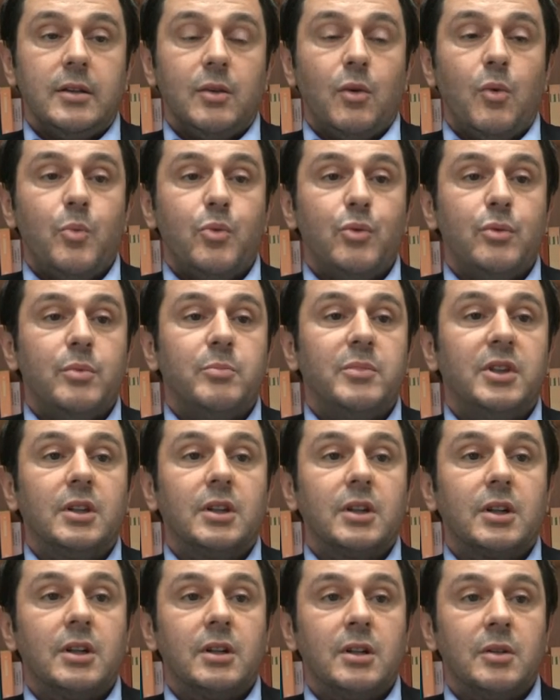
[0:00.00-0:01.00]
on peut
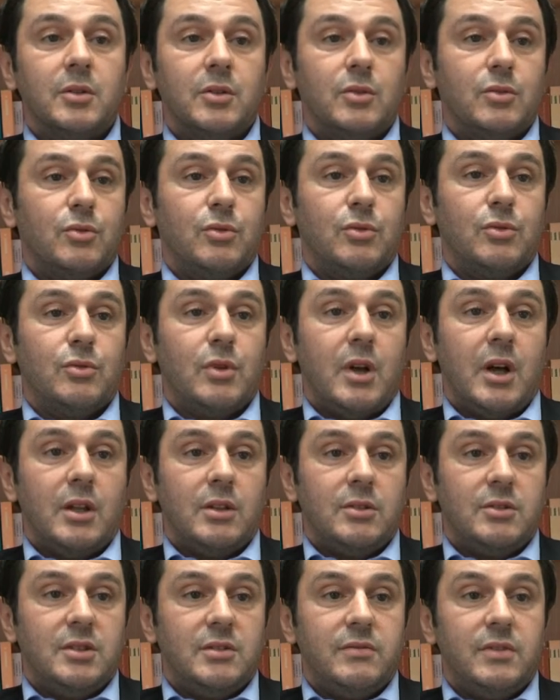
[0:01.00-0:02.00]
migrer euh, à
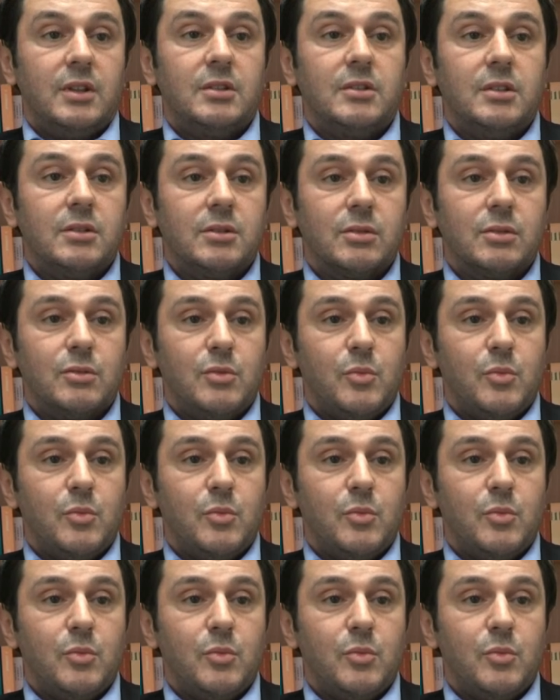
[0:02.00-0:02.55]
divers titres.